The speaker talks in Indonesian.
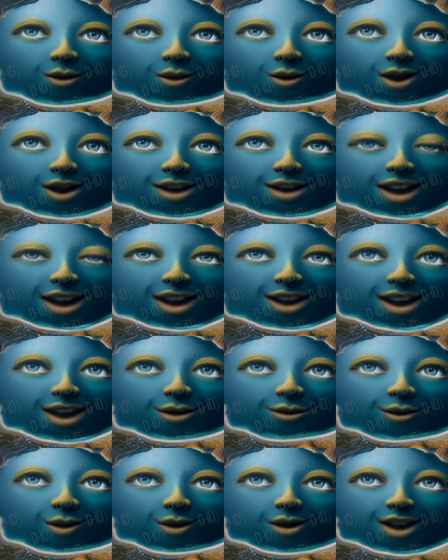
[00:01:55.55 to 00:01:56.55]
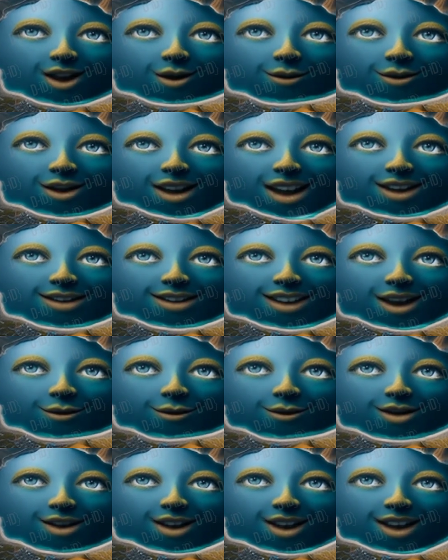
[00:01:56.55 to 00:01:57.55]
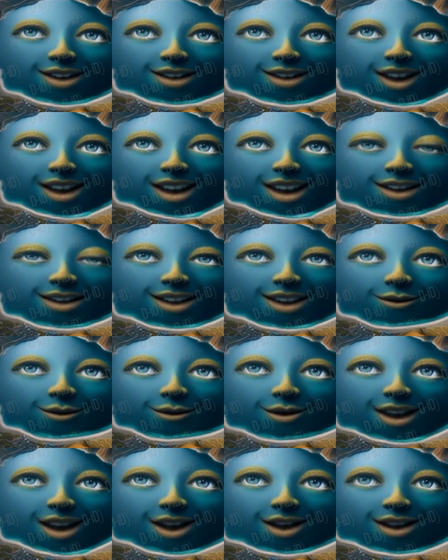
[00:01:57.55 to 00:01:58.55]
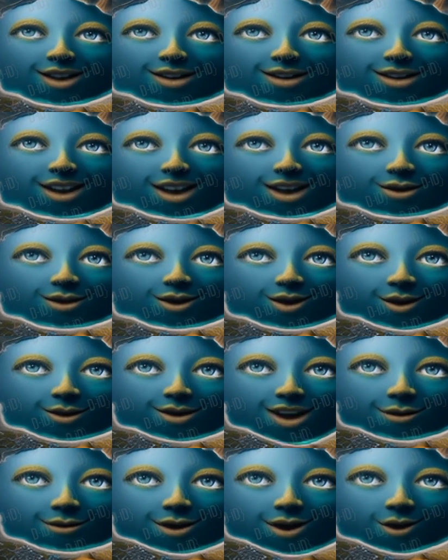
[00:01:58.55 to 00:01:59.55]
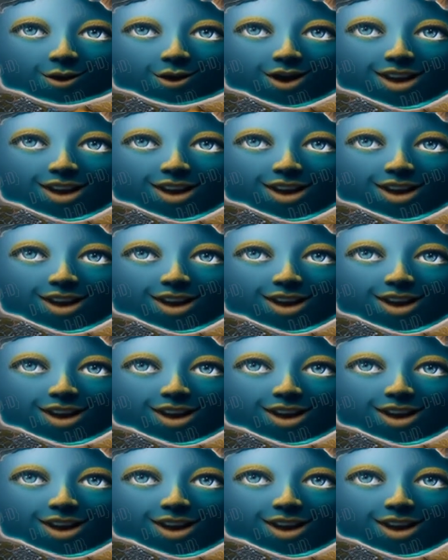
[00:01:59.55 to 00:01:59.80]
Warga kampung yang melihatnya menjerit-jerit dan menangis, terutama